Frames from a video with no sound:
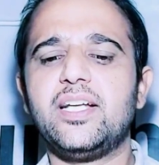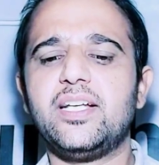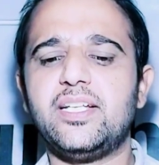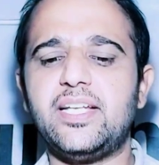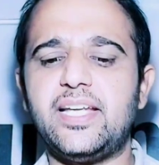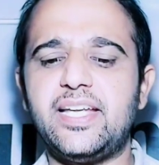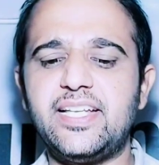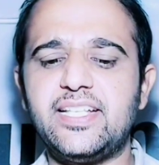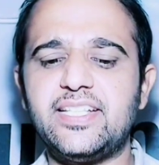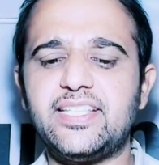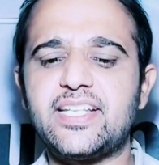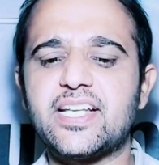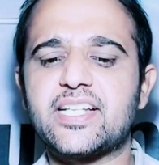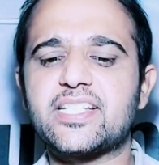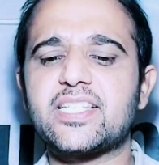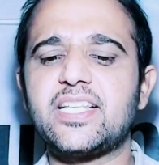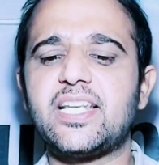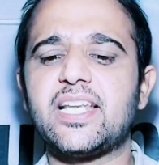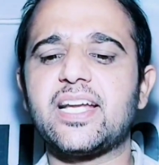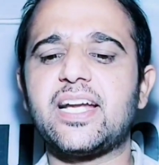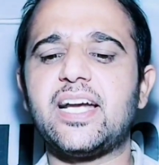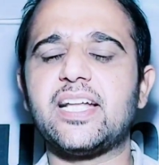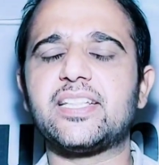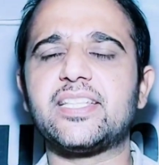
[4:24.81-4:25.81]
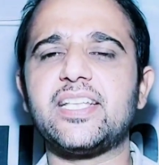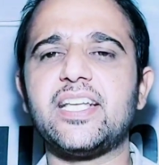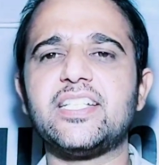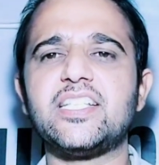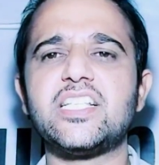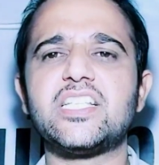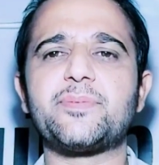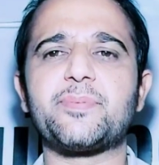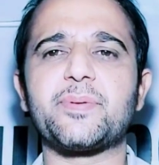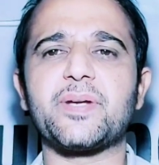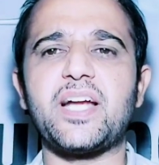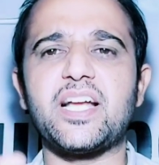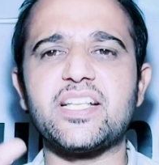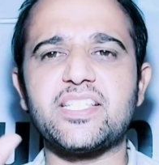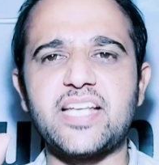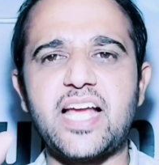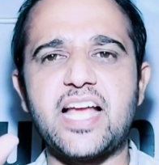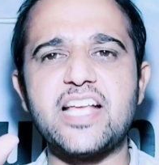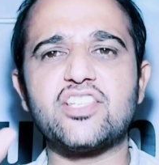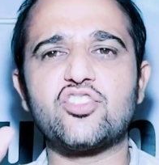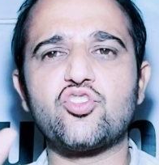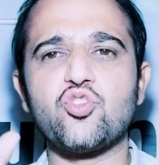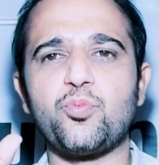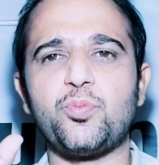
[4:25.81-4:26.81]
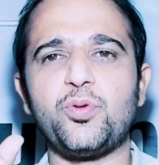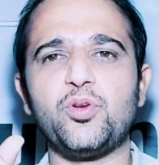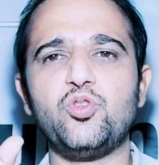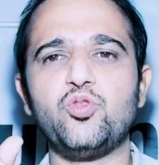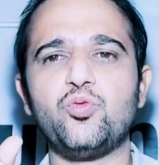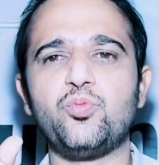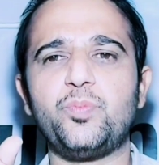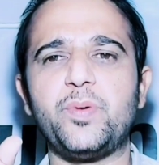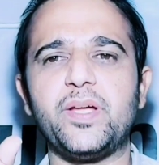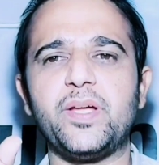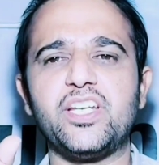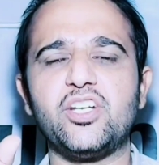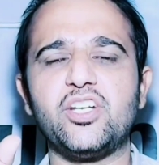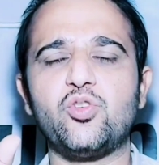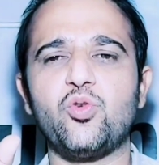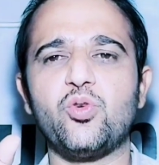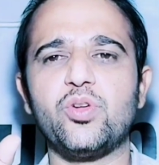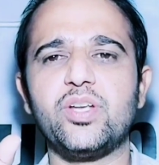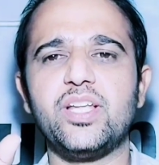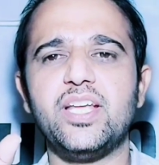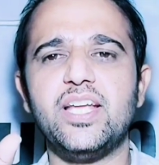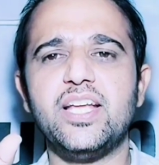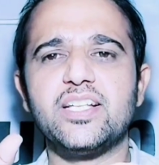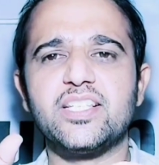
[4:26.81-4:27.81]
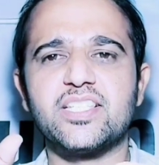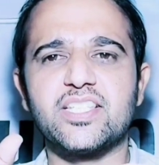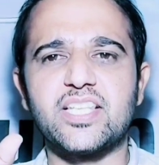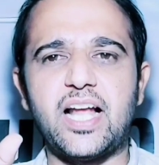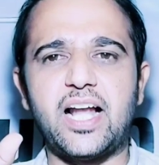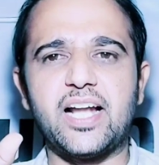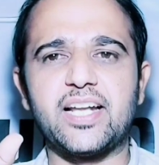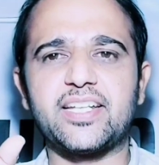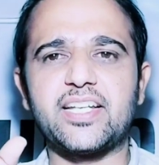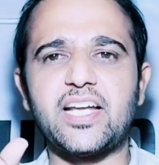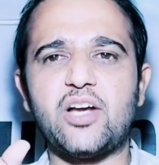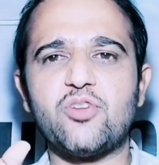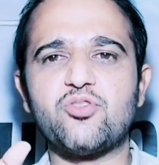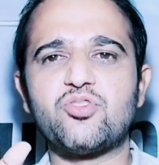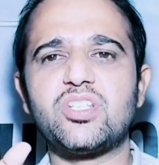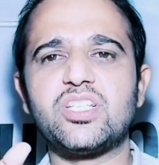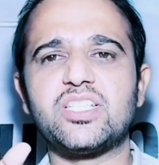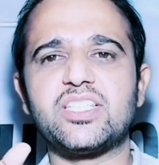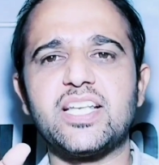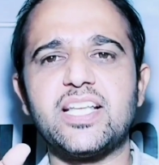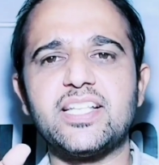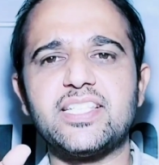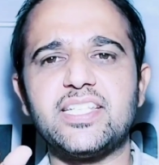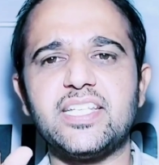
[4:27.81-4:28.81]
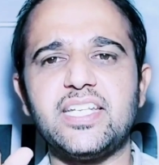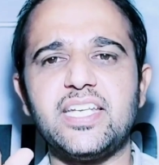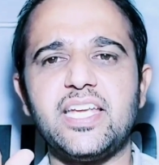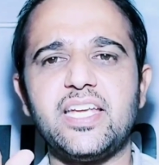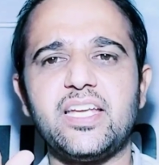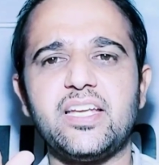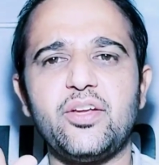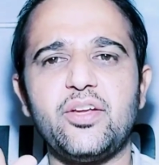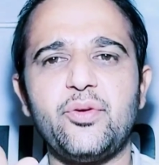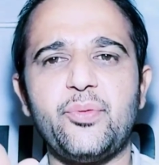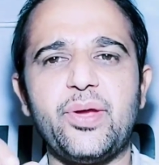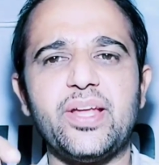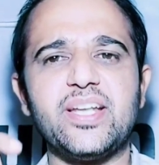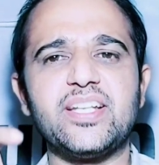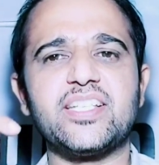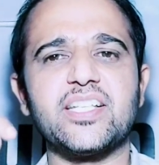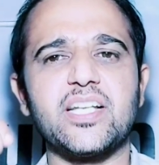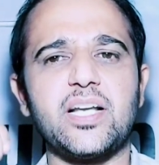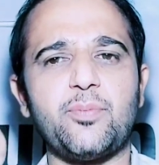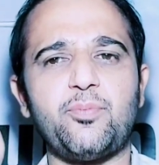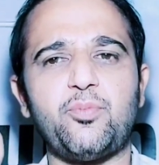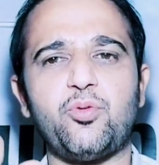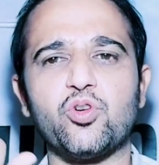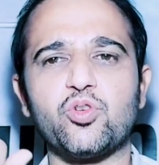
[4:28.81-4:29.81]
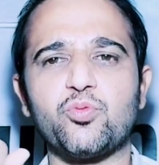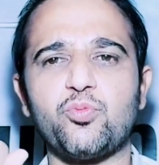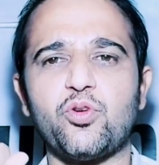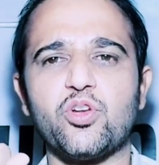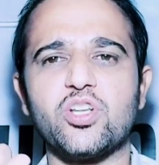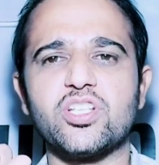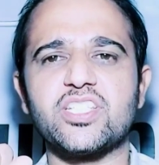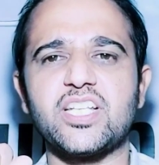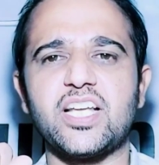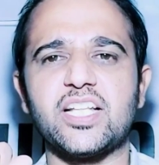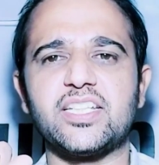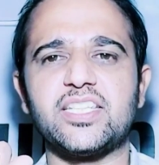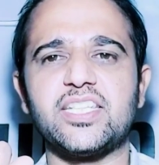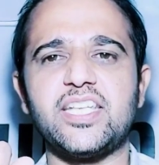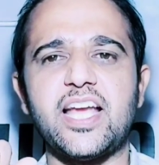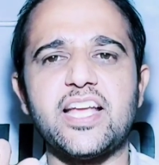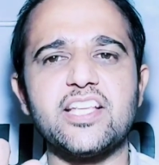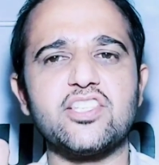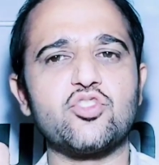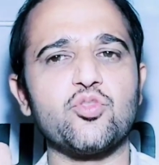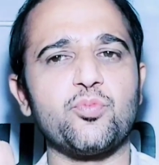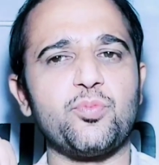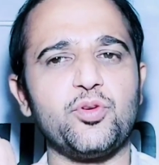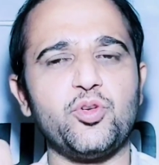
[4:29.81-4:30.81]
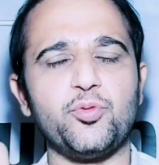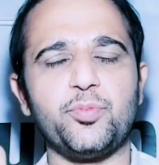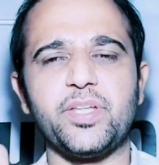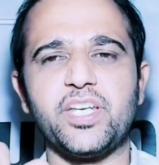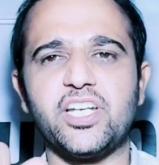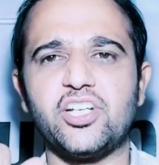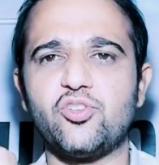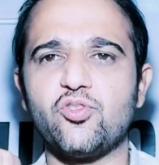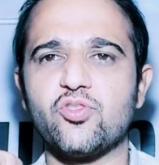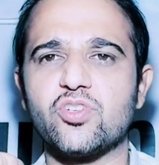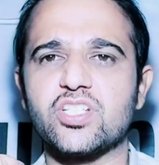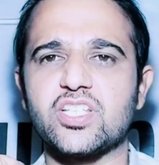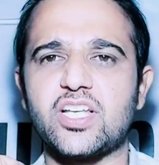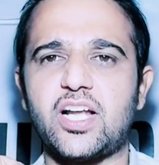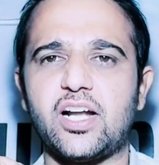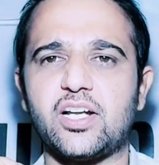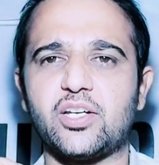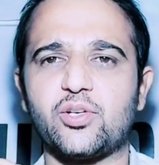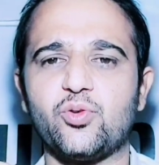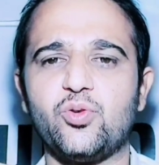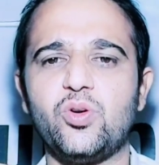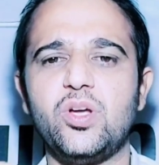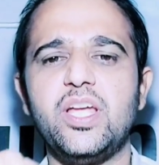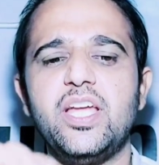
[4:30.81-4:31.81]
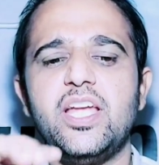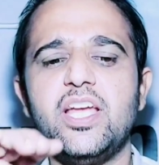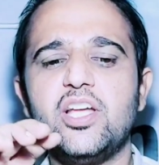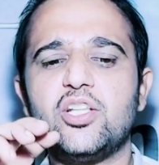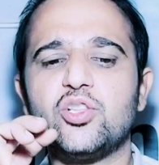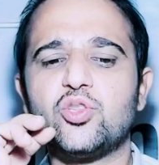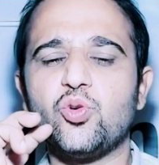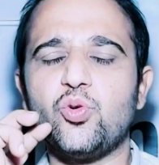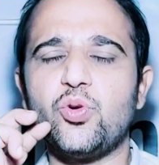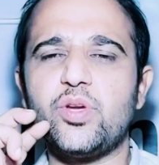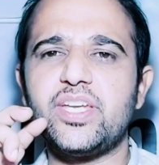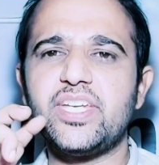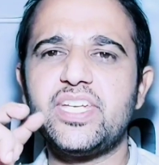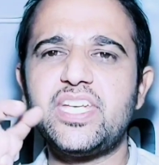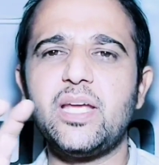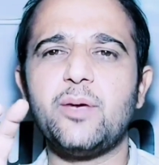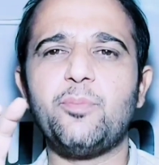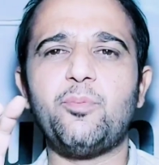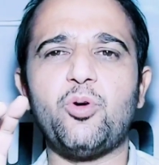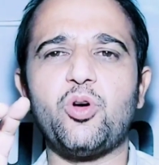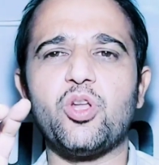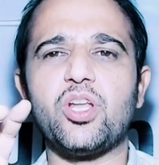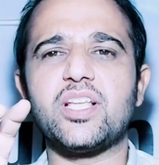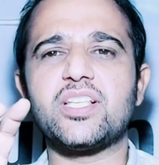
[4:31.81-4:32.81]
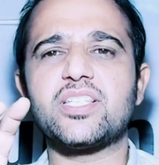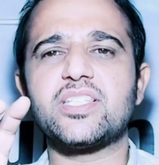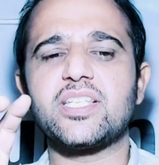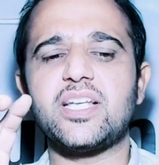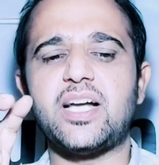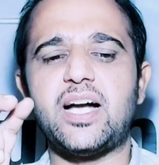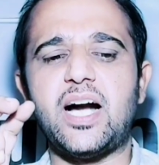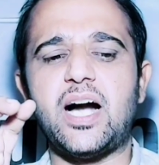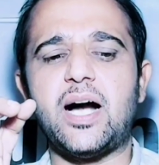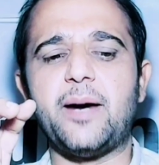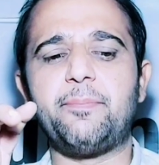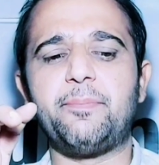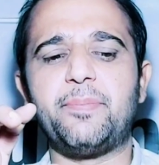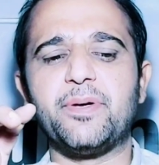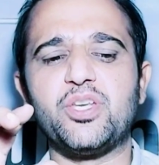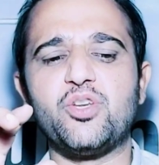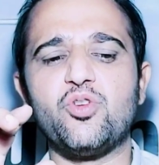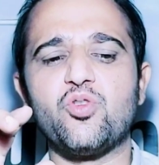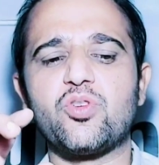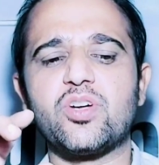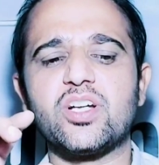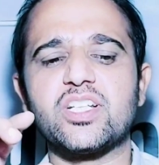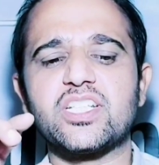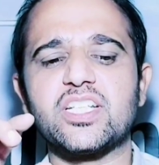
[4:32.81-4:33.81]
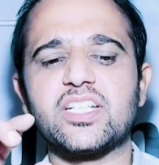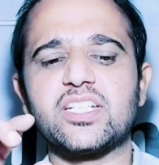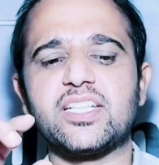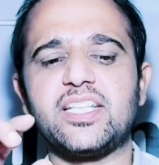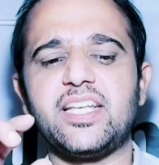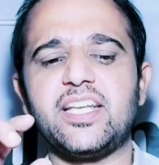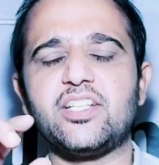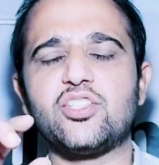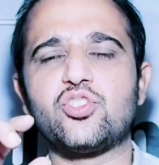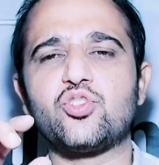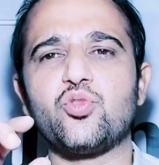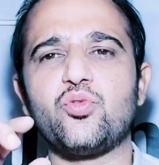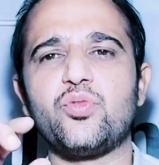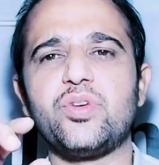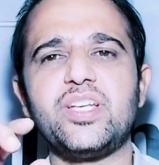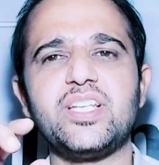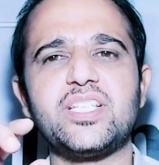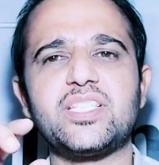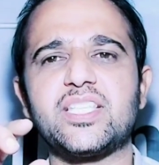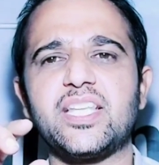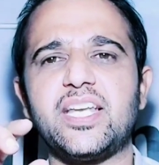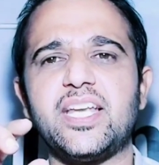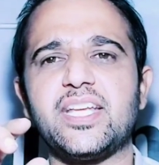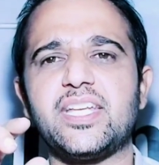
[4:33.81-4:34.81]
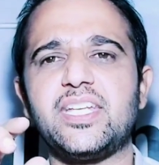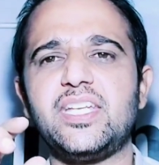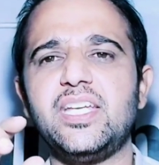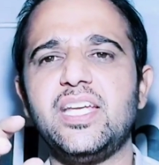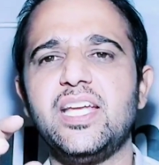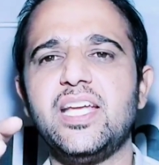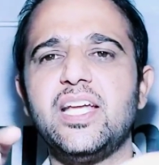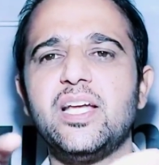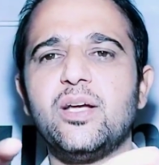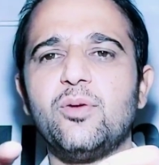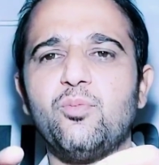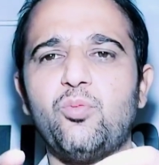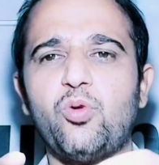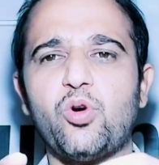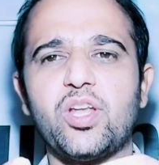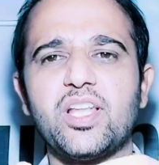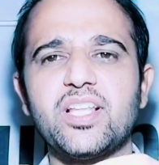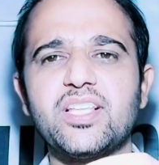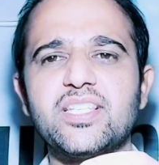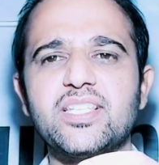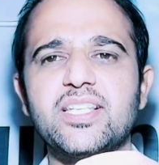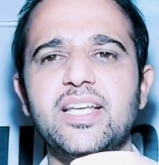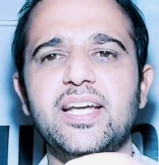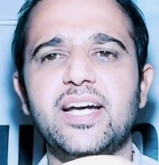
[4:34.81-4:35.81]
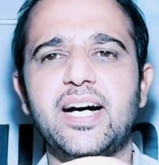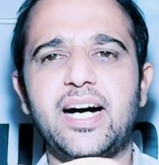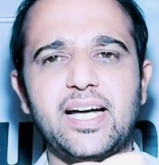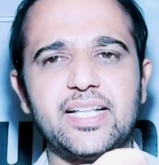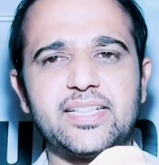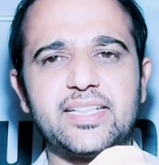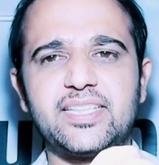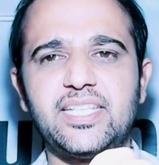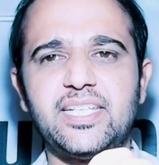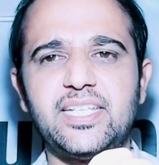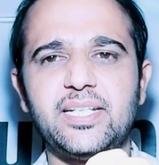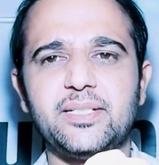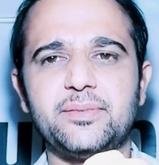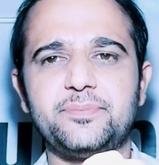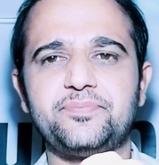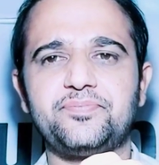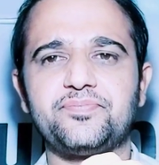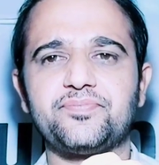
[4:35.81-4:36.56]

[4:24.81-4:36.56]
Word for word: इंजेक्शन लगाते हैं जिस प्रकार से आइसोफ्ल्यू पेरीडोन साल्ट का उसी तरह से ये वेनशरा फोर्ट बोलस आती है आइसोफ्ल्यू पेरीडोन साल्ट हो तो ये बोलस आप प्रयोग कर सकते हैं जो इस तरह की बोलस आती हैं